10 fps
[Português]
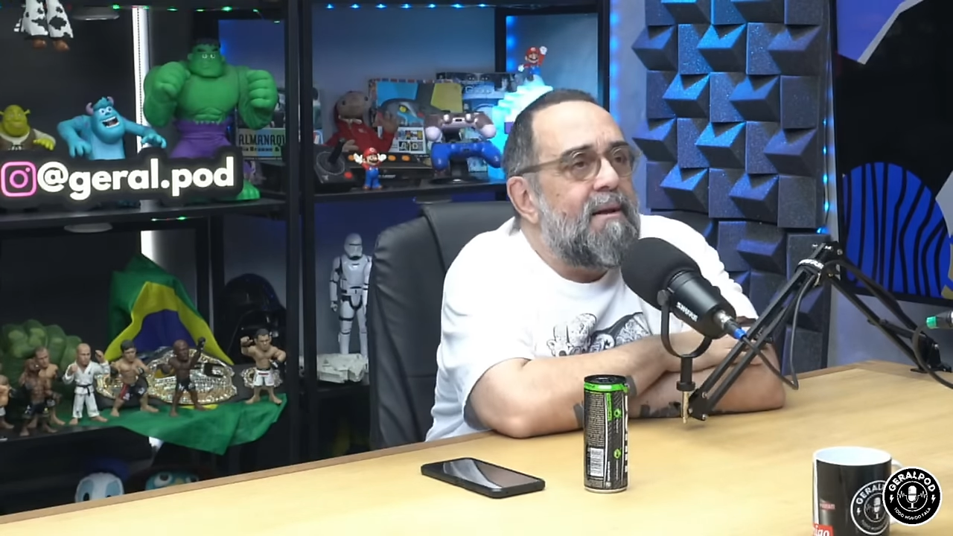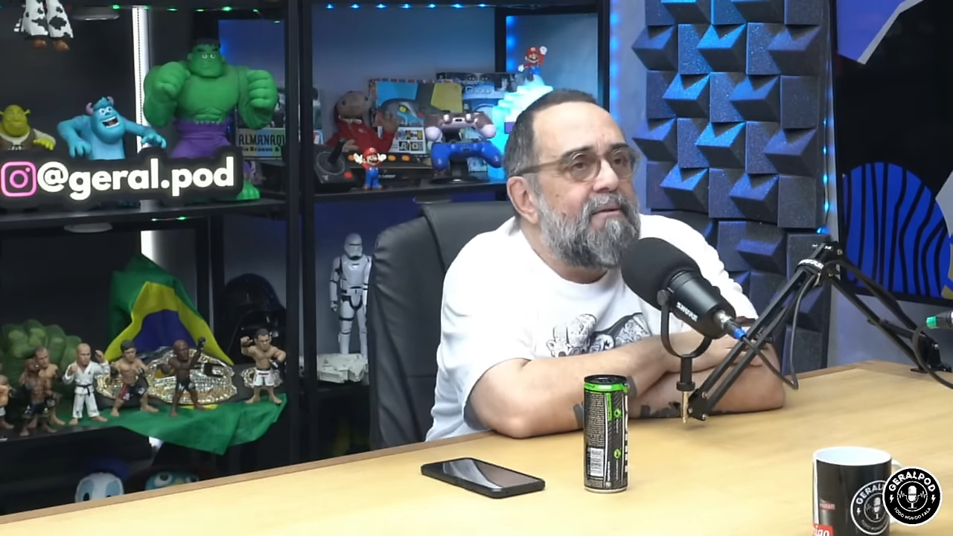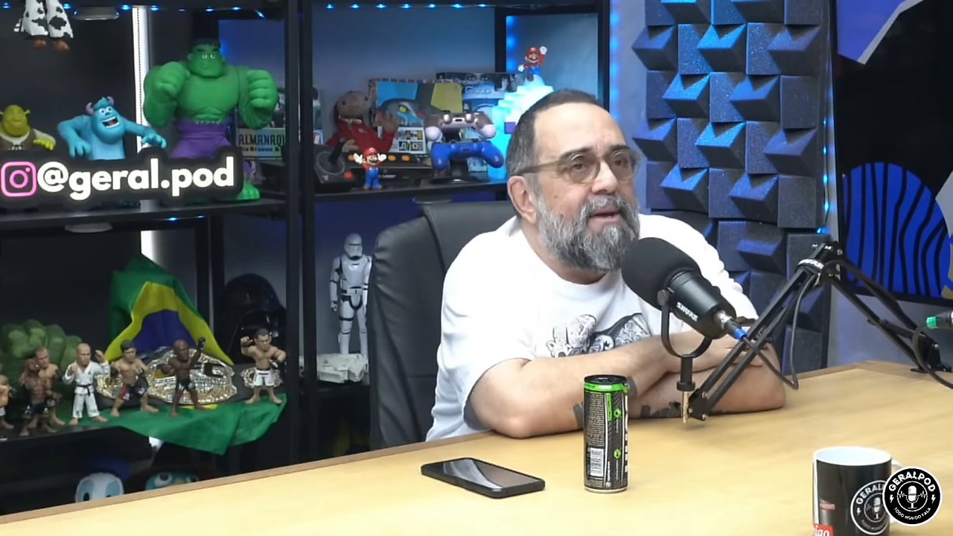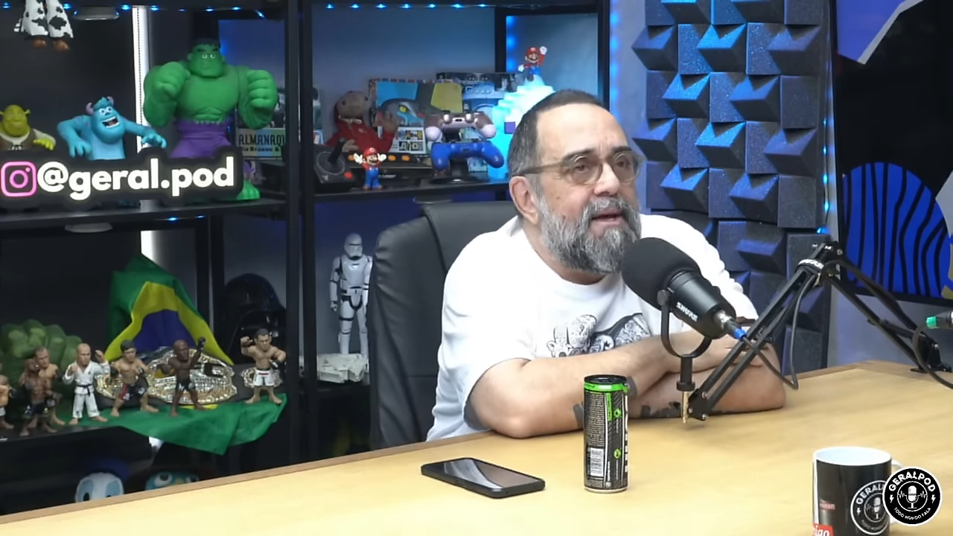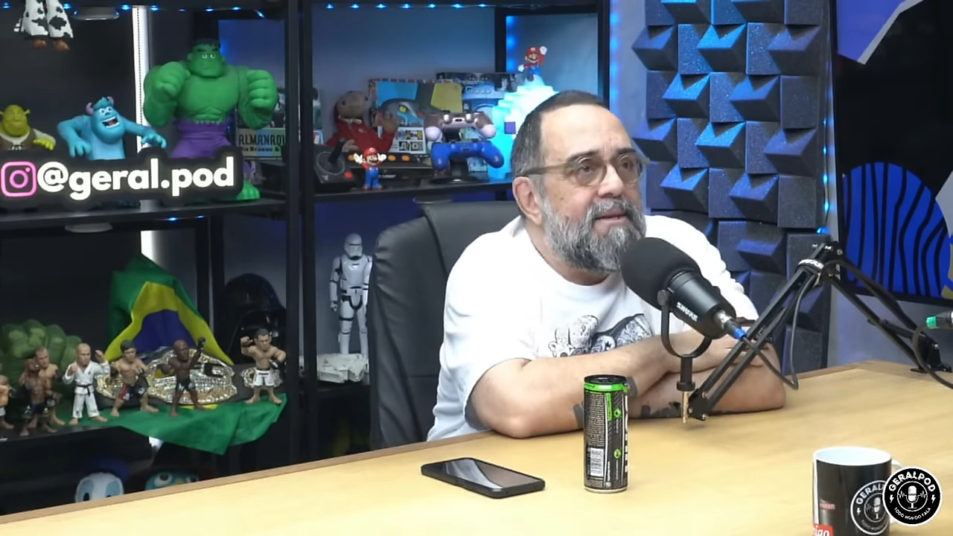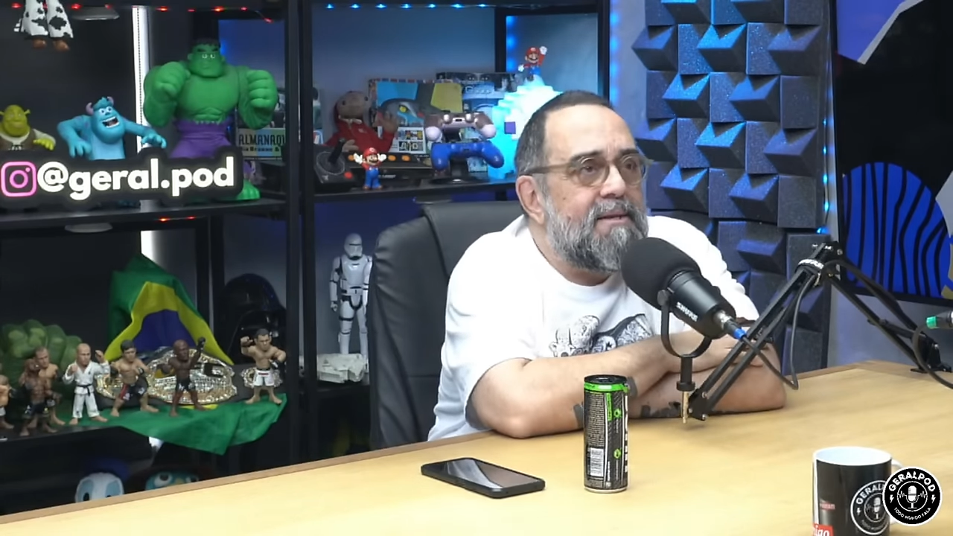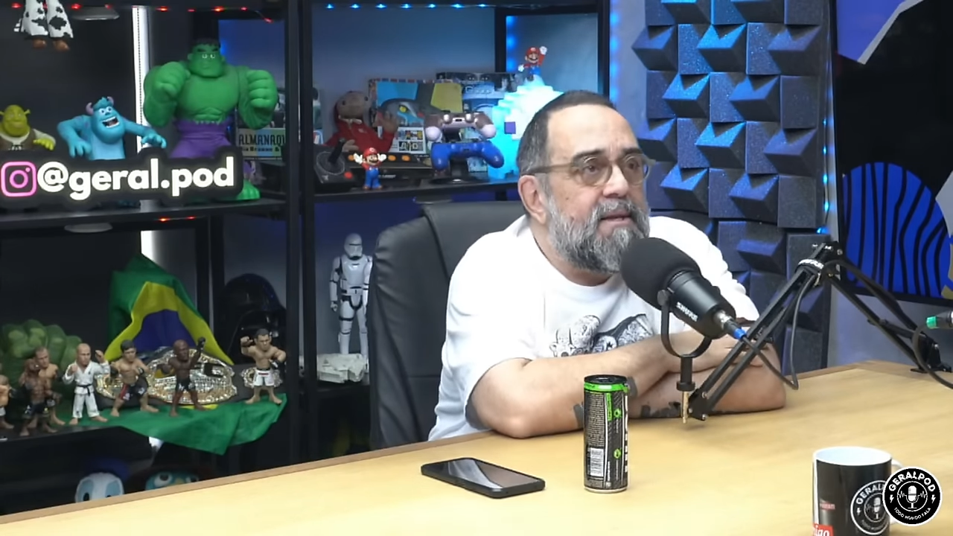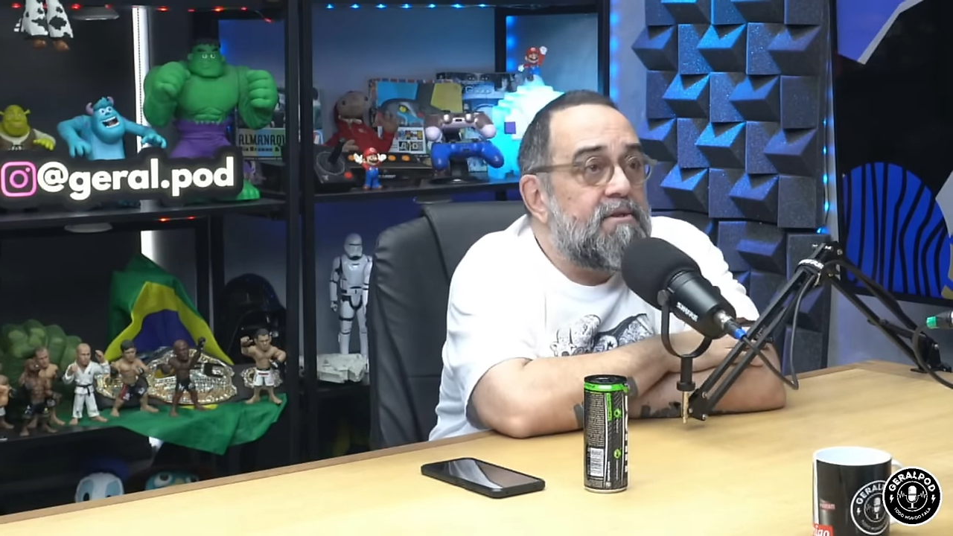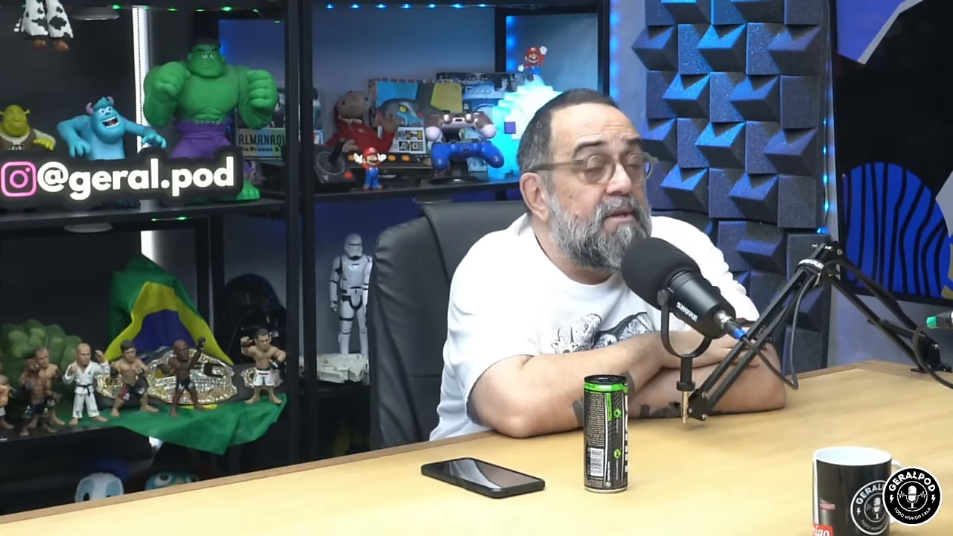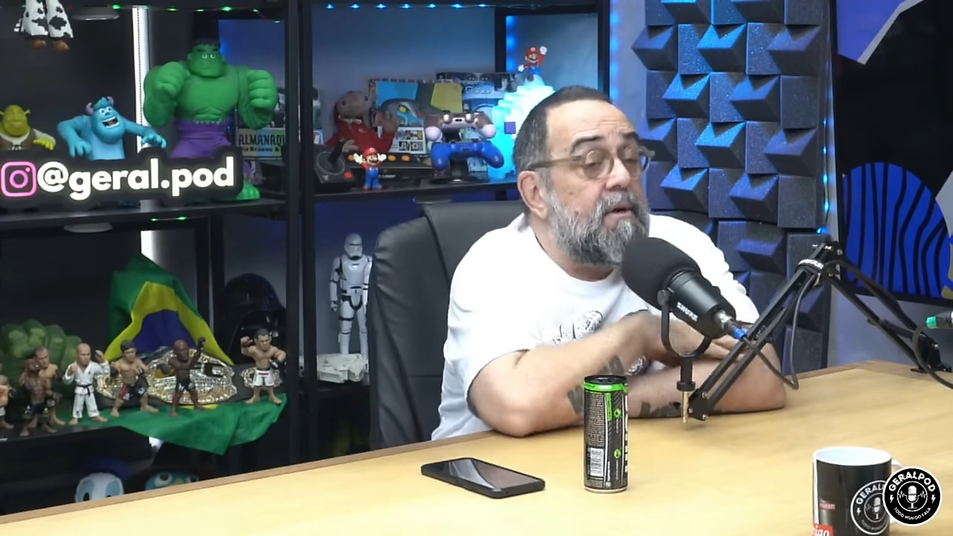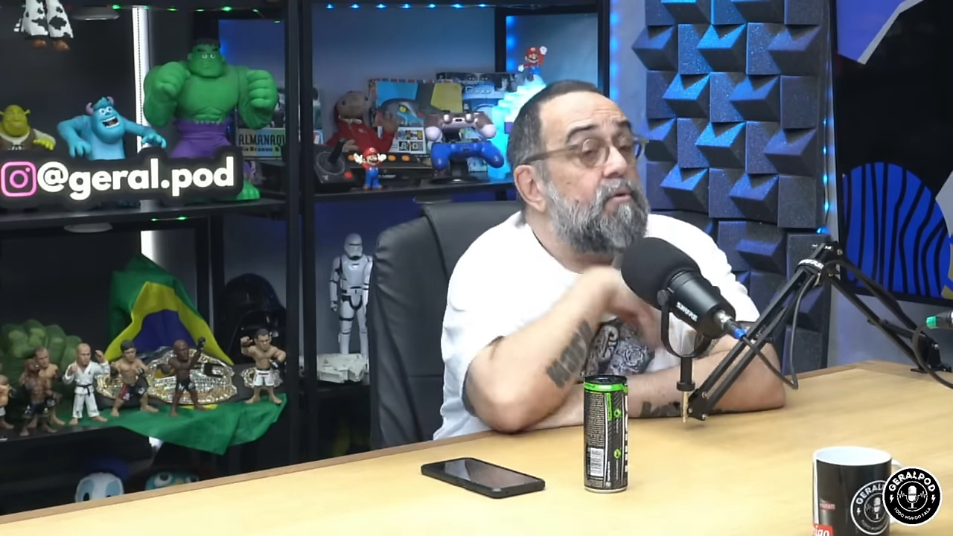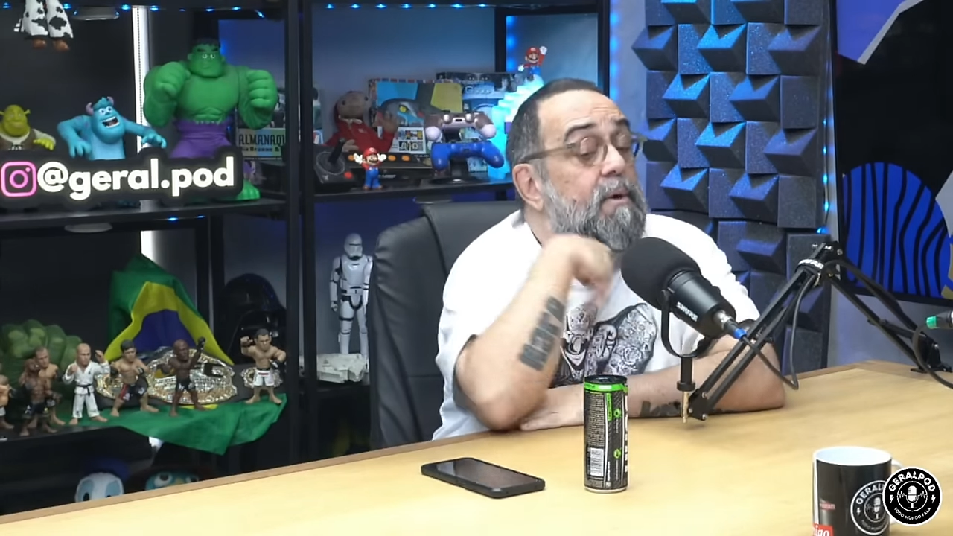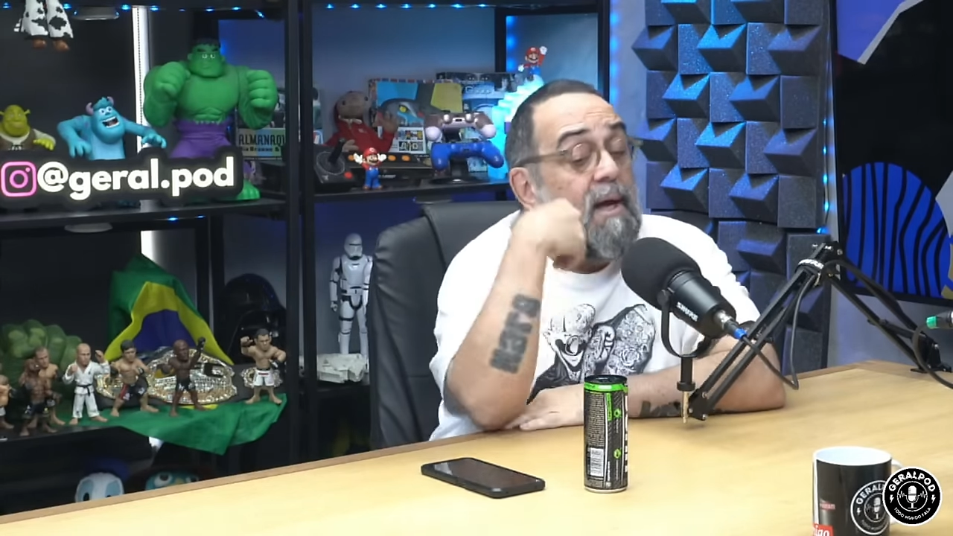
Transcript: cara, eu não quero sensacional.